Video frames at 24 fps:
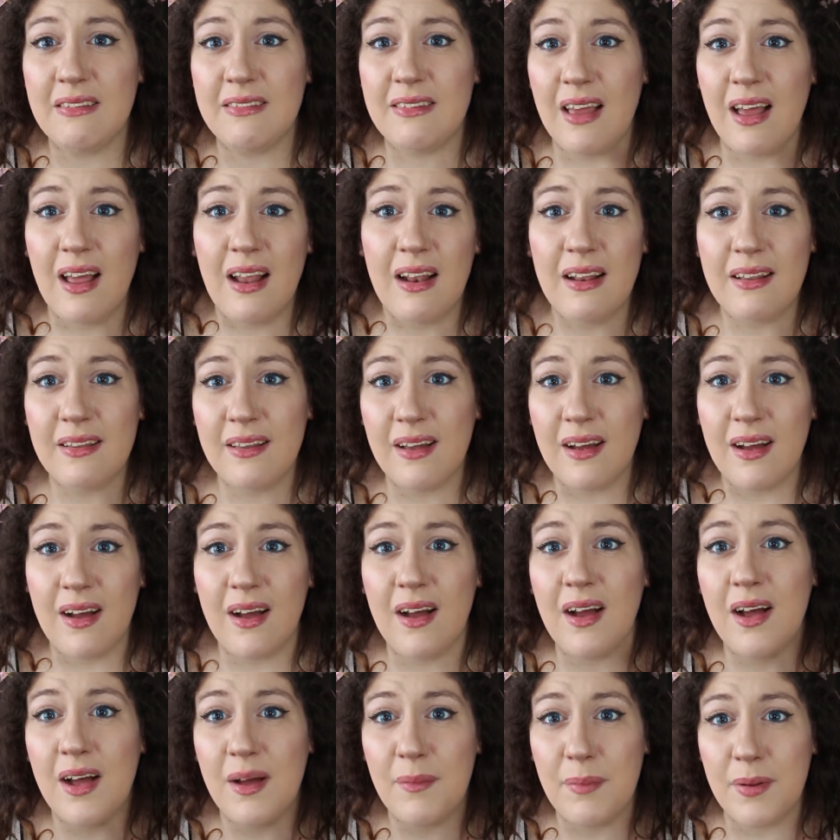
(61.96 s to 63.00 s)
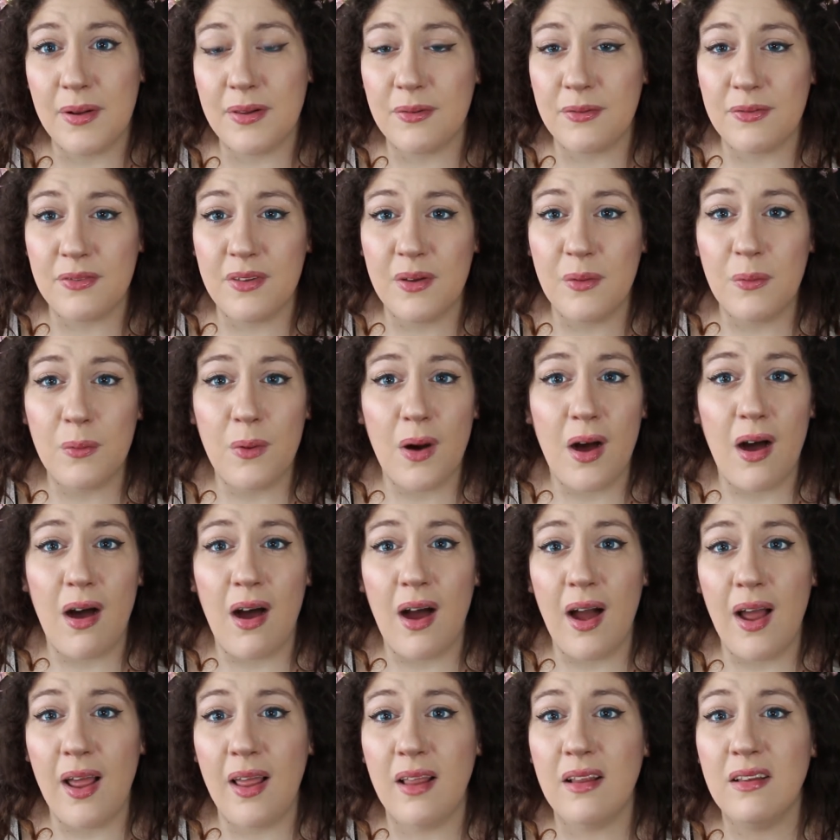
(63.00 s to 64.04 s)
Zelda Breath of the
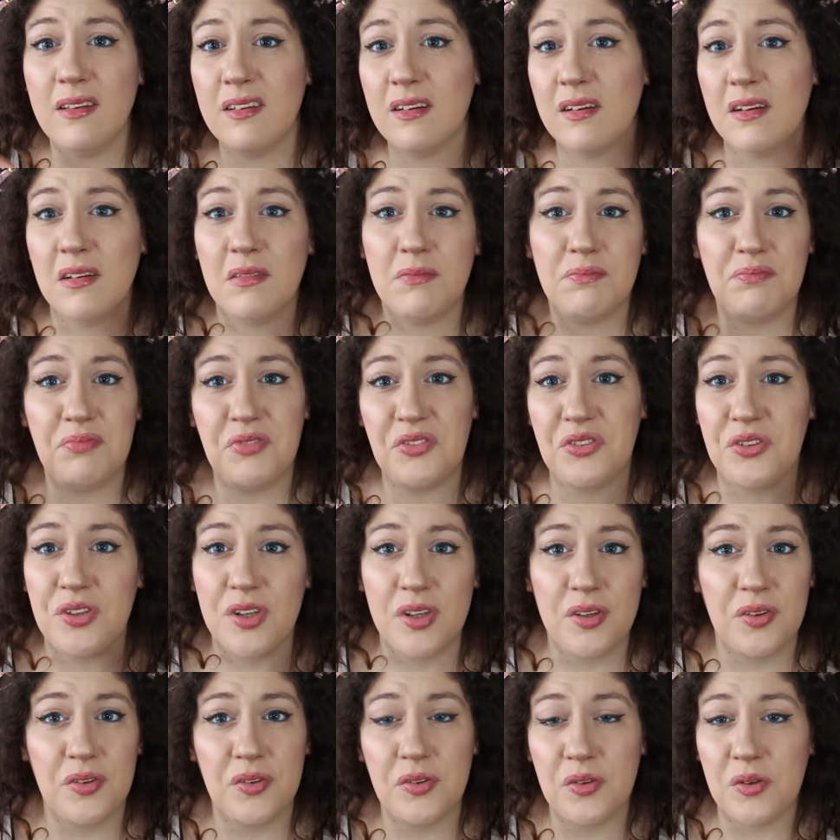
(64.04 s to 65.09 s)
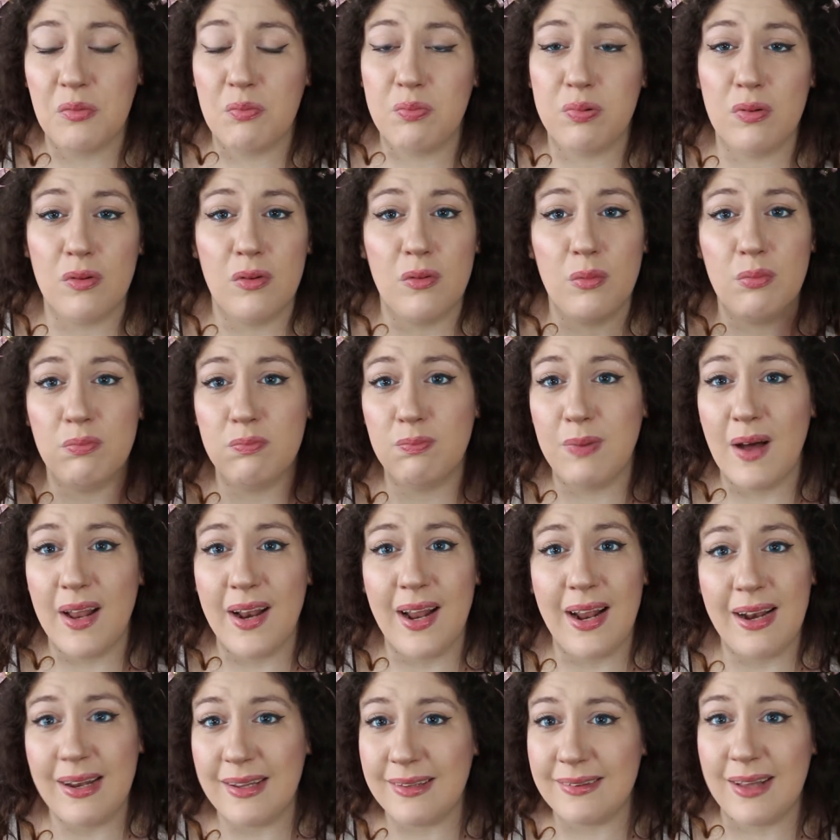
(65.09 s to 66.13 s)
Wild, dicendo boh,
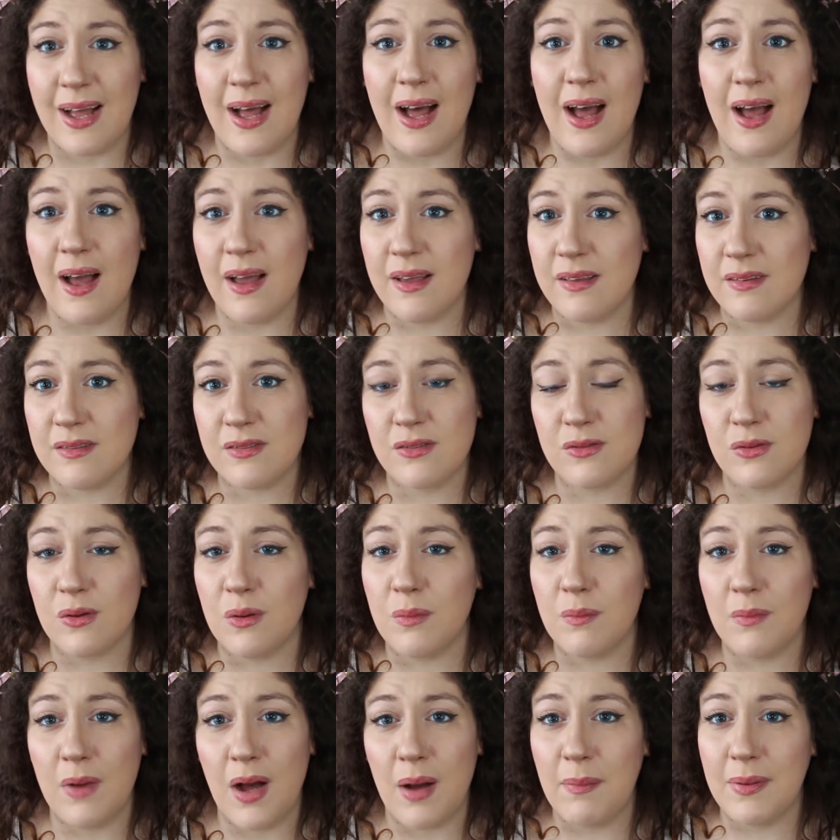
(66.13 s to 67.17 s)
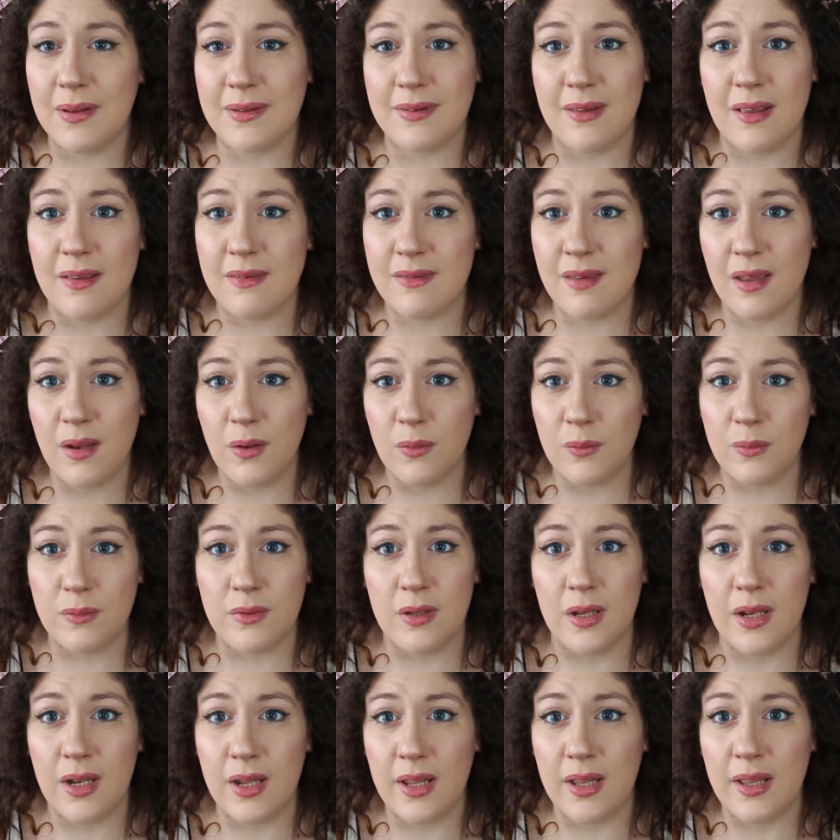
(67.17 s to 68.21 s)
banalità, insomma, abbastanza
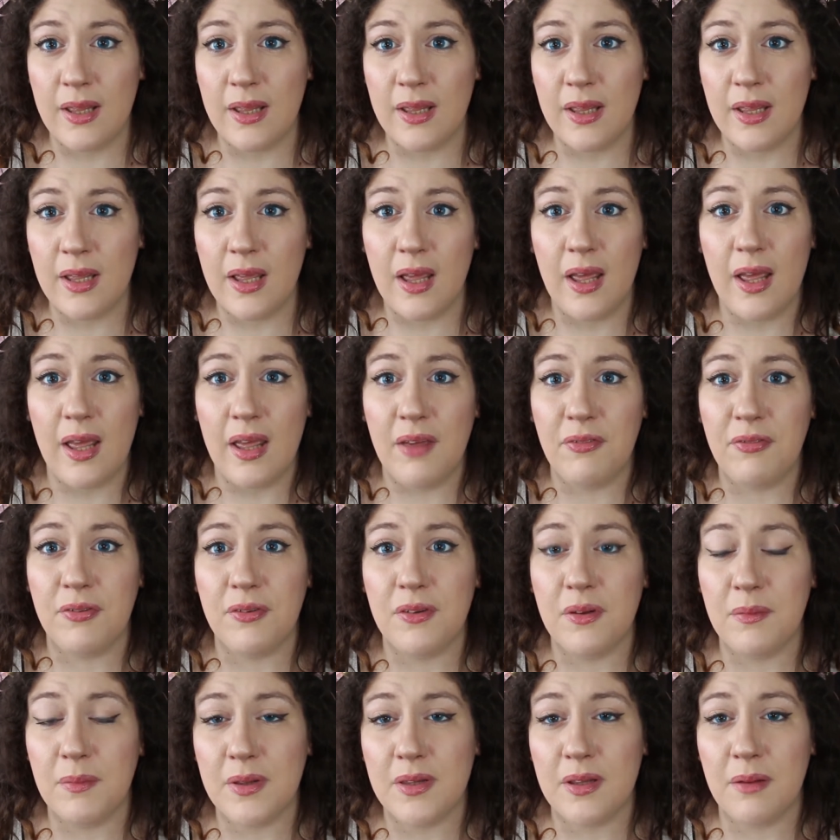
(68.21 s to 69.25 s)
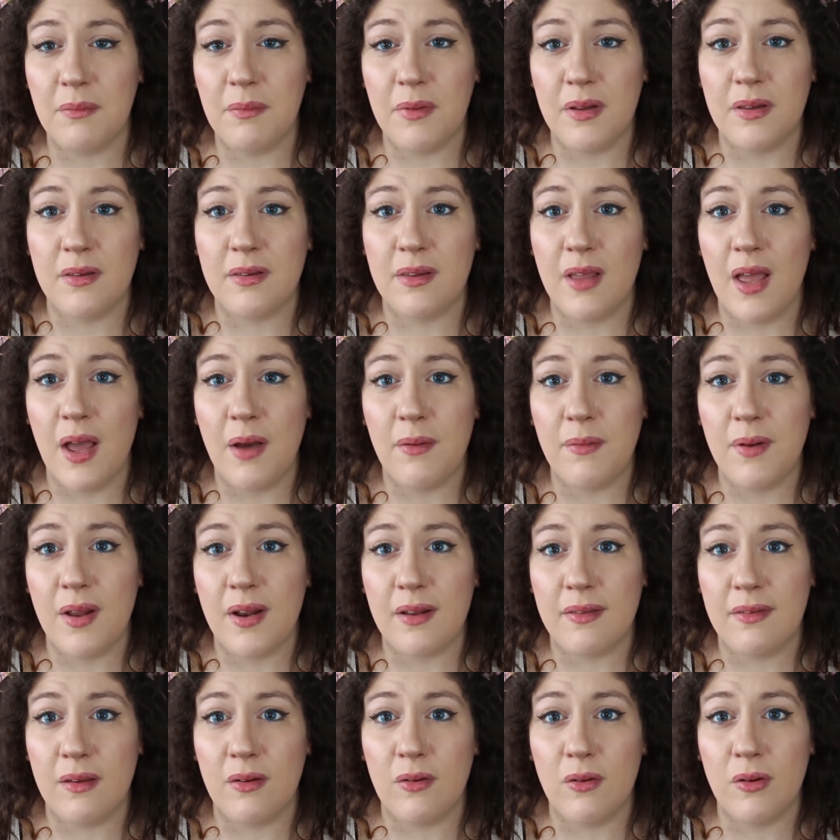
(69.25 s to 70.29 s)
inutili e fondamentalmente è un
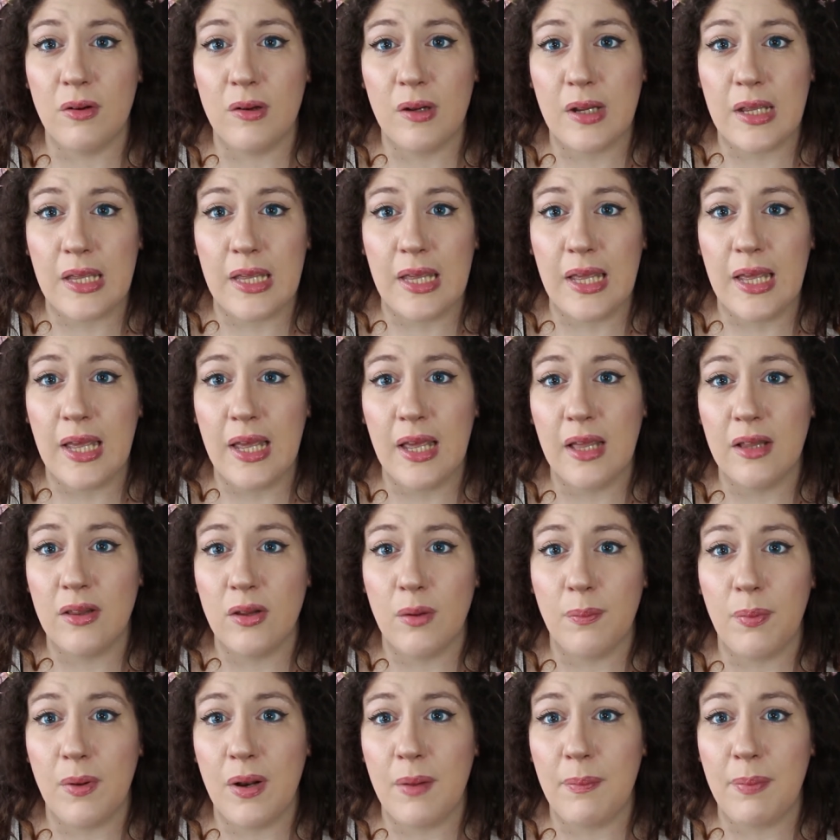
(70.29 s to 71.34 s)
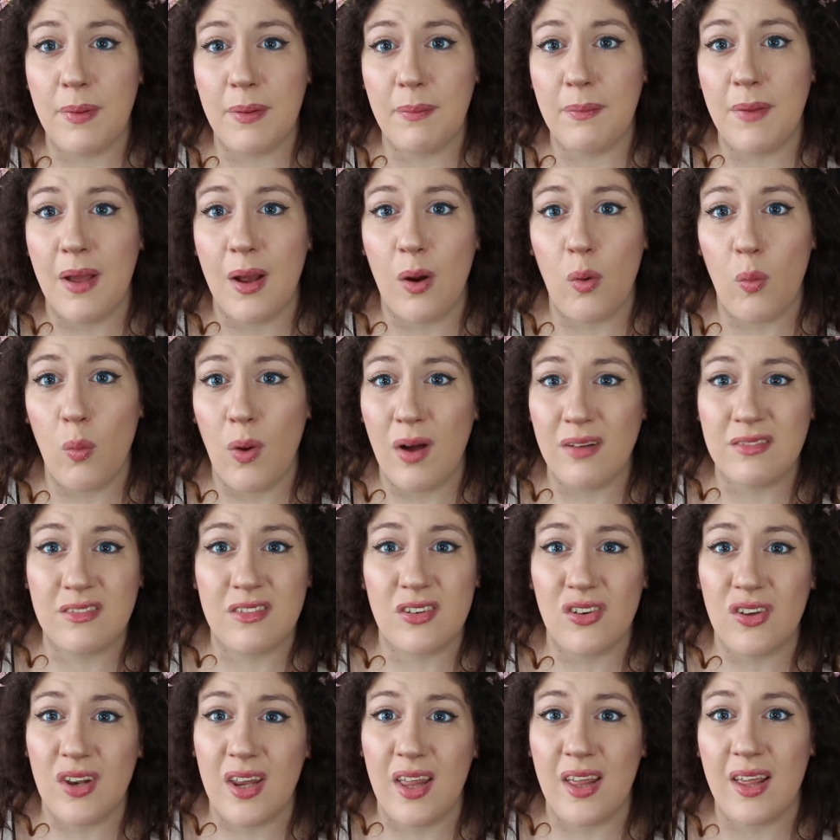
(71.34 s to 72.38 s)
articolo che dopo le prime
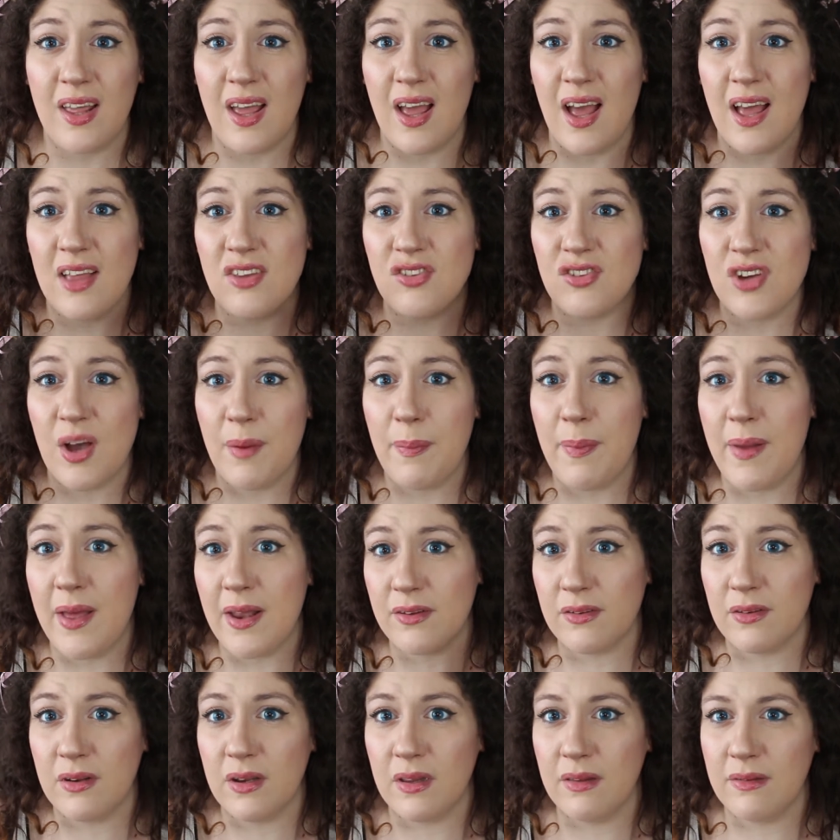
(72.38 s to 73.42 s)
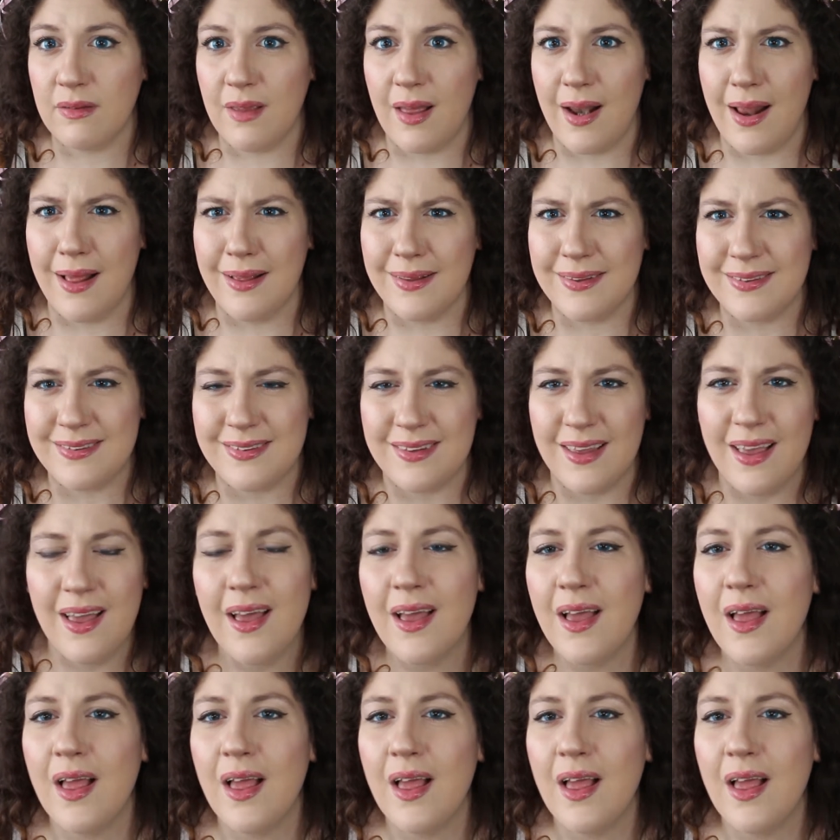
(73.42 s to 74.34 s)
quattro righe hai già perso l'interesse.